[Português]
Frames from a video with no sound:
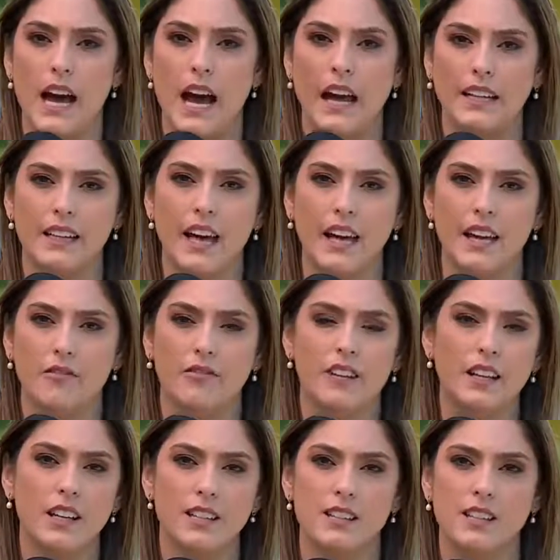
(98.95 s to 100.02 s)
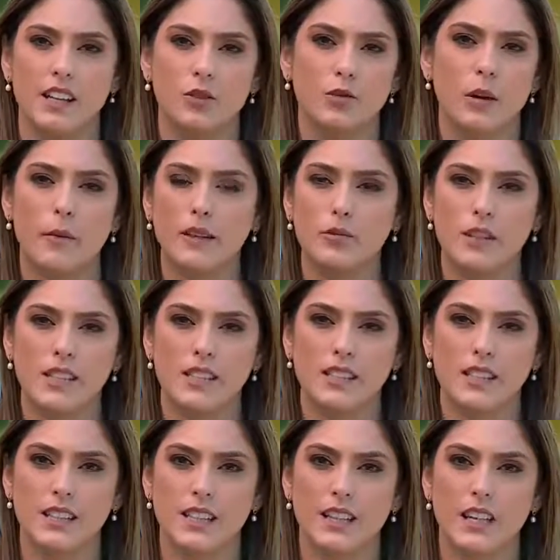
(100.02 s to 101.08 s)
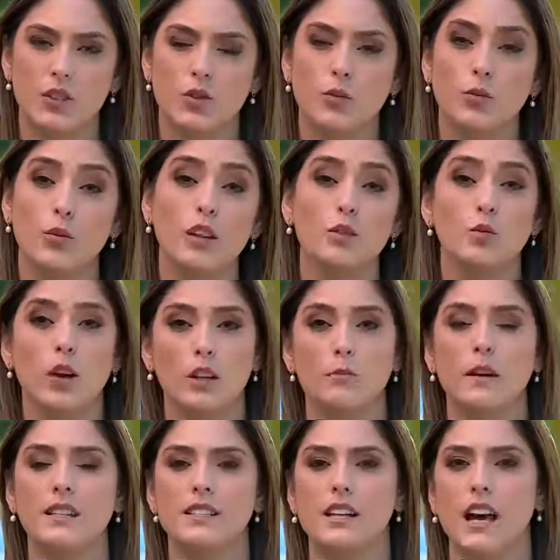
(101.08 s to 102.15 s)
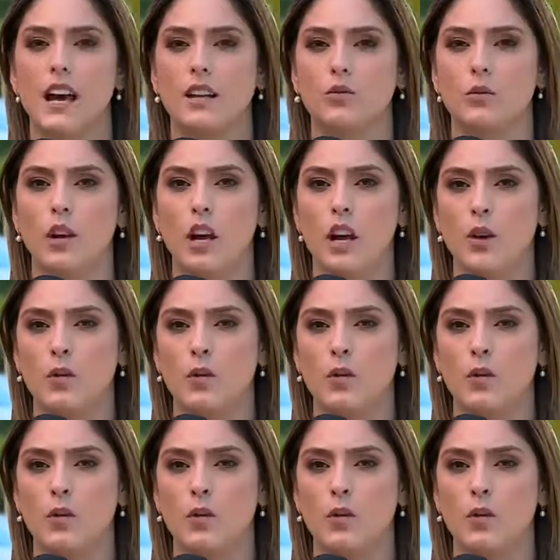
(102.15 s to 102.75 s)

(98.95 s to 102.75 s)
A ideia vinha sendo amadurecida desde o fim do ano passado.